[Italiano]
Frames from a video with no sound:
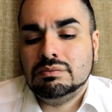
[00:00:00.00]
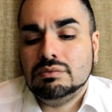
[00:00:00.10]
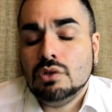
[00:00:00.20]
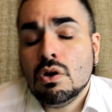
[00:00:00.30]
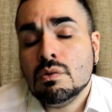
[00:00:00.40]

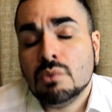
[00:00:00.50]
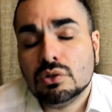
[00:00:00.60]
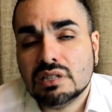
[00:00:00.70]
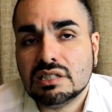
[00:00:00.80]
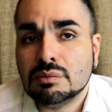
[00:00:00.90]
Non
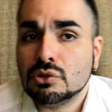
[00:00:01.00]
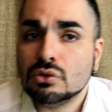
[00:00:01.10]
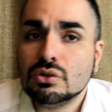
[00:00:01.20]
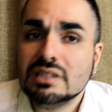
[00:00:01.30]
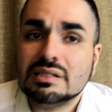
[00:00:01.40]
moltissimo,
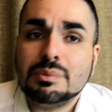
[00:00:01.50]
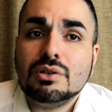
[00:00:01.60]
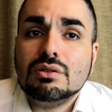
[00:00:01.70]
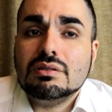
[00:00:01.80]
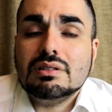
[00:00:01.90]
dottoressa,
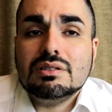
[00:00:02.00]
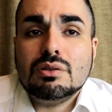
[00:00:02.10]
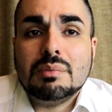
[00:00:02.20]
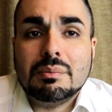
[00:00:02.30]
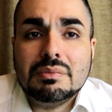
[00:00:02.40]
però
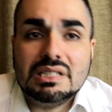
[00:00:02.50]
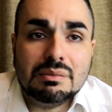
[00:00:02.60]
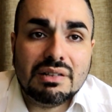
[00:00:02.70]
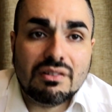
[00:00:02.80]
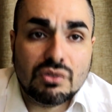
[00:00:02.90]
insomma mi
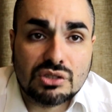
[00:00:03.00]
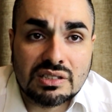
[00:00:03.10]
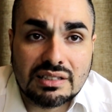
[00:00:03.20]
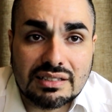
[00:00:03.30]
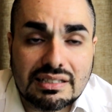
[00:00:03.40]
sembrava fosse
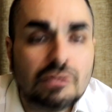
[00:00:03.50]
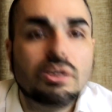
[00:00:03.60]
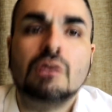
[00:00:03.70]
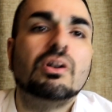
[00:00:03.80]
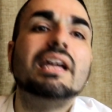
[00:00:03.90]
interessato.
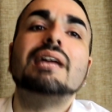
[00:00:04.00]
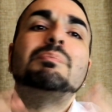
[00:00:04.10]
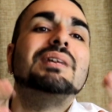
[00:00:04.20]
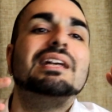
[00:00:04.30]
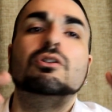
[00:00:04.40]
Ora, non è che
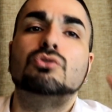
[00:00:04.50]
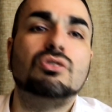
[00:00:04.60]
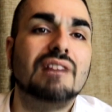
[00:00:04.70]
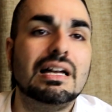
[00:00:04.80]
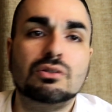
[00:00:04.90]
perché ho
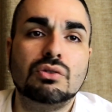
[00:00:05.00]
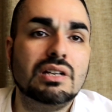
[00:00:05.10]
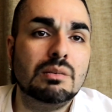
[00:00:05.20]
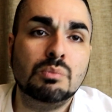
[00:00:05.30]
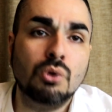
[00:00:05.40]
trovato
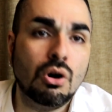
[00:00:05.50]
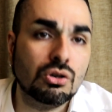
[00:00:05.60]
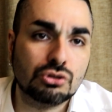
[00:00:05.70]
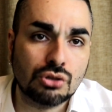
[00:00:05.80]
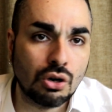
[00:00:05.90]
il
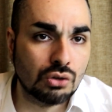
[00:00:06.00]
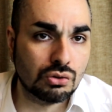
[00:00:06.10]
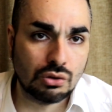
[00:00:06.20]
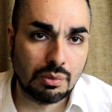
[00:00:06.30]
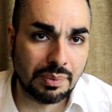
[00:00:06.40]
buono
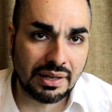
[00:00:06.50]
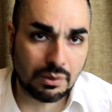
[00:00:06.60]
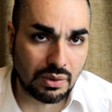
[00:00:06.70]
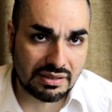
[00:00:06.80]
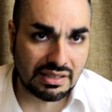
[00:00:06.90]
sconto per
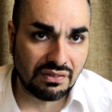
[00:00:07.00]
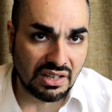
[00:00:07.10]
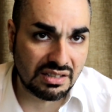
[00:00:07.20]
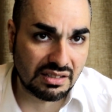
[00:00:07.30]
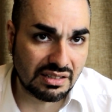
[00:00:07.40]
questa
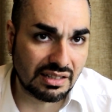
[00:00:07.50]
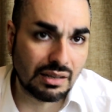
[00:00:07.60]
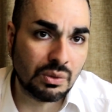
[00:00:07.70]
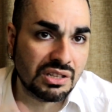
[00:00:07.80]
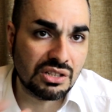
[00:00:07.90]
visita
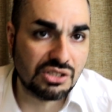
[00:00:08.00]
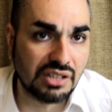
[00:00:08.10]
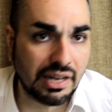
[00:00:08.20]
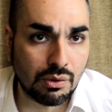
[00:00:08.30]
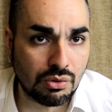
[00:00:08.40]
da 15
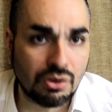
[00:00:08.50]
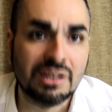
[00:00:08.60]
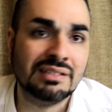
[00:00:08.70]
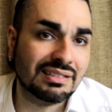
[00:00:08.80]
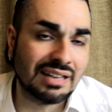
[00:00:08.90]
euro in